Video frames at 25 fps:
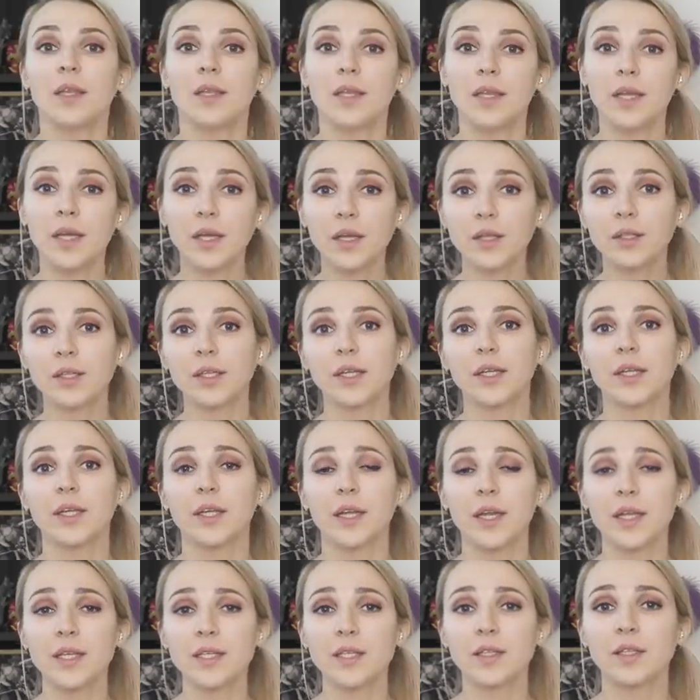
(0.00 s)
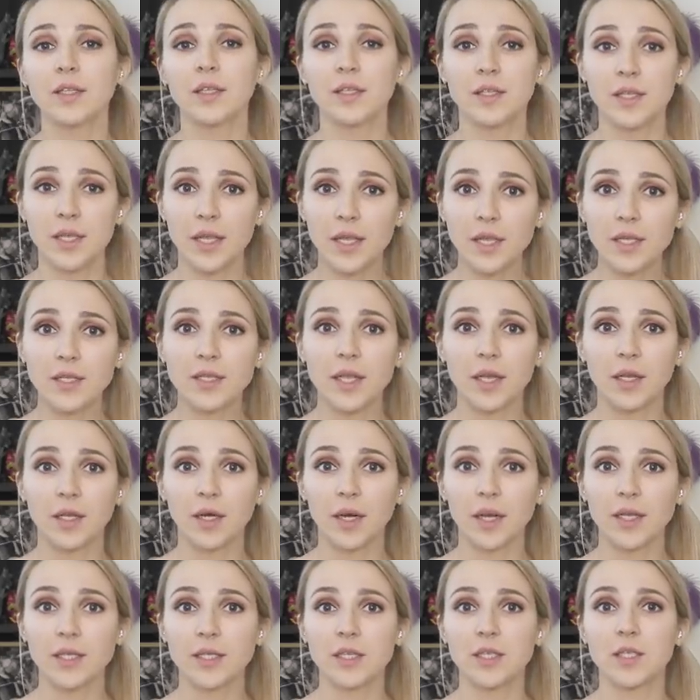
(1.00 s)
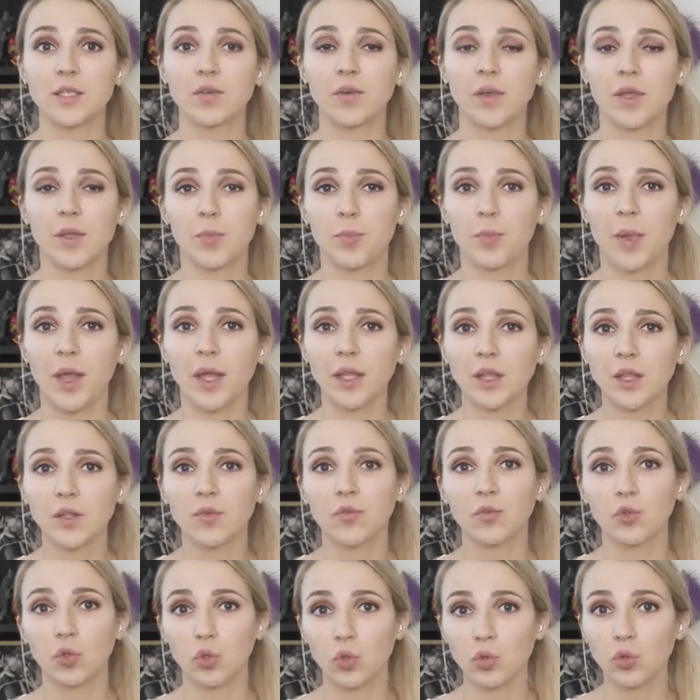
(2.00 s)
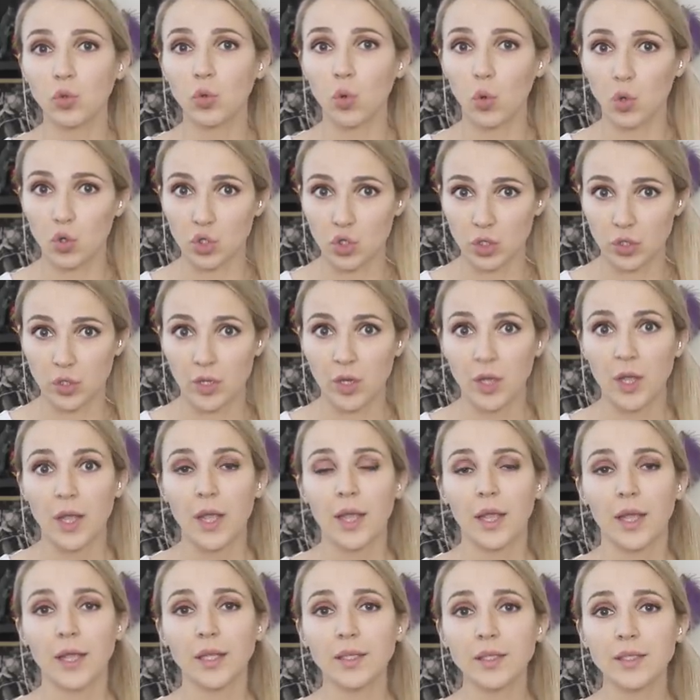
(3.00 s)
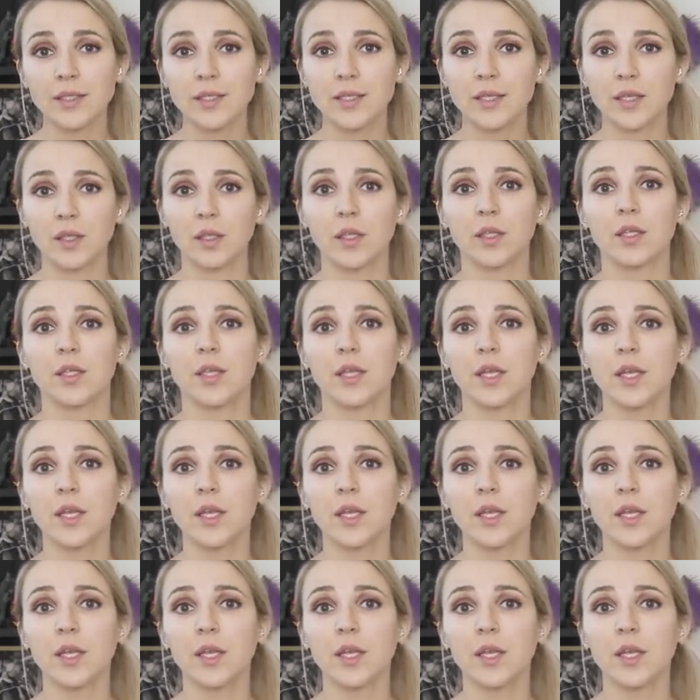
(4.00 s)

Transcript: Некоторые грезят идеей закрасить свои пятна в тон кожи. Это сделать